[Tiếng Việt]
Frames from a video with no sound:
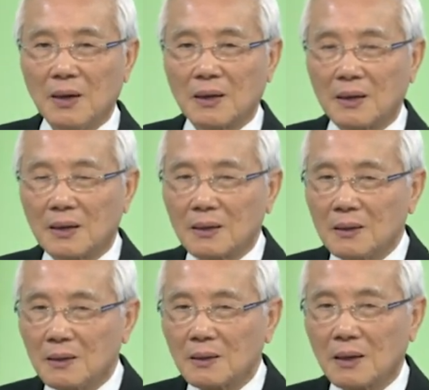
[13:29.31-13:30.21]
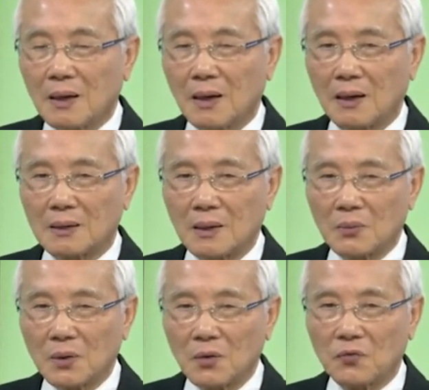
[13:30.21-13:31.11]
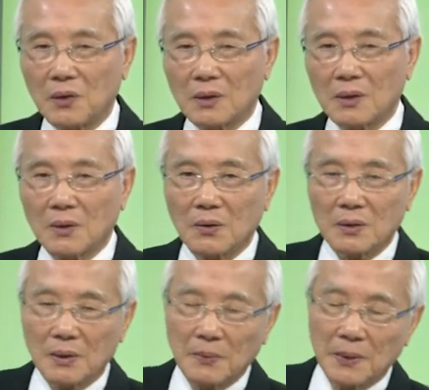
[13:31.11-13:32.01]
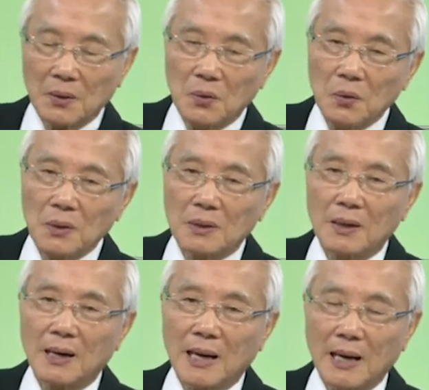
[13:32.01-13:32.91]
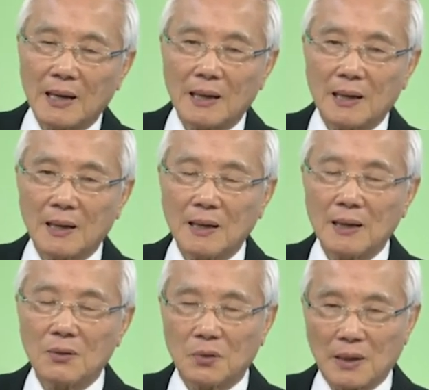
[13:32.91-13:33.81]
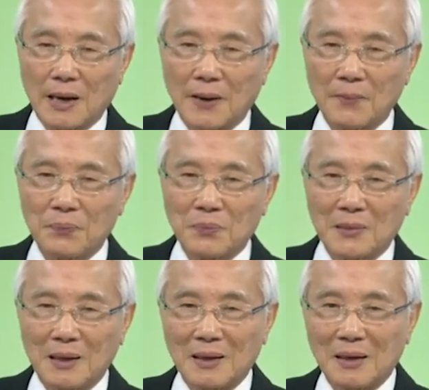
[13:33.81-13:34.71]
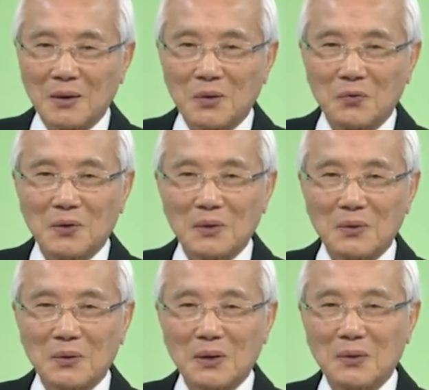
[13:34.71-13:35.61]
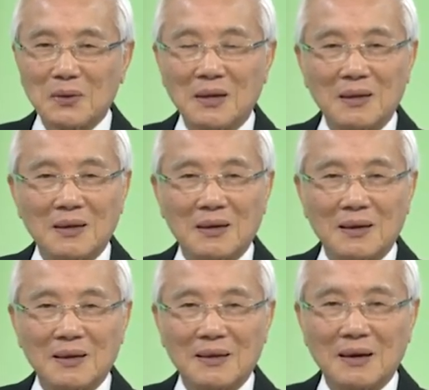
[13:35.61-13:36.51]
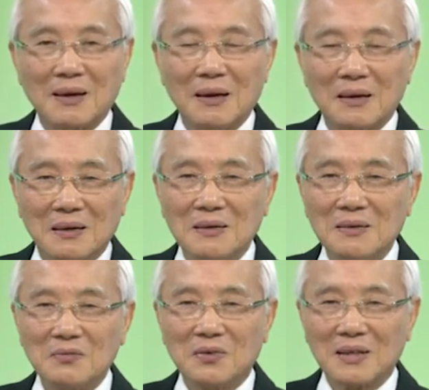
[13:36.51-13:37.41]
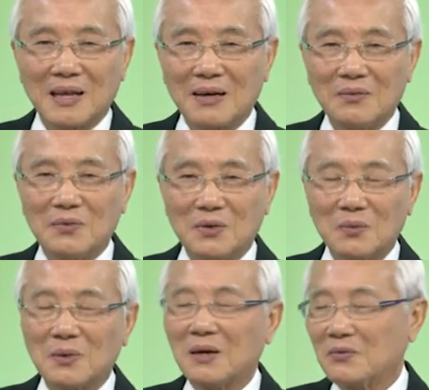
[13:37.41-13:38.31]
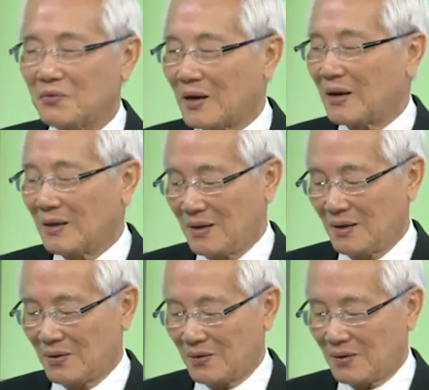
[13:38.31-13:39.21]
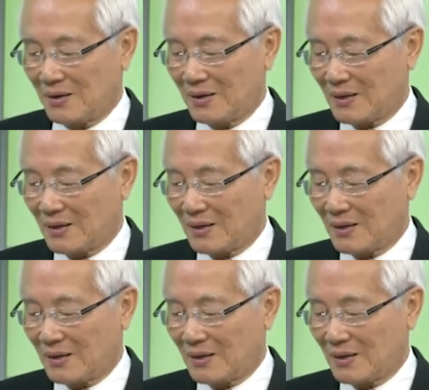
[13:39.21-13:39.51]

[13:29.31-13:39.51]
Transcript: thì cái nước ở trong cái cục phân đó nó sẽ bị hút trở lại cái ruột già thành ra cái cục phân của nên nó sẽ trở thành ra cứng và rắn và chúng ta phải gọi là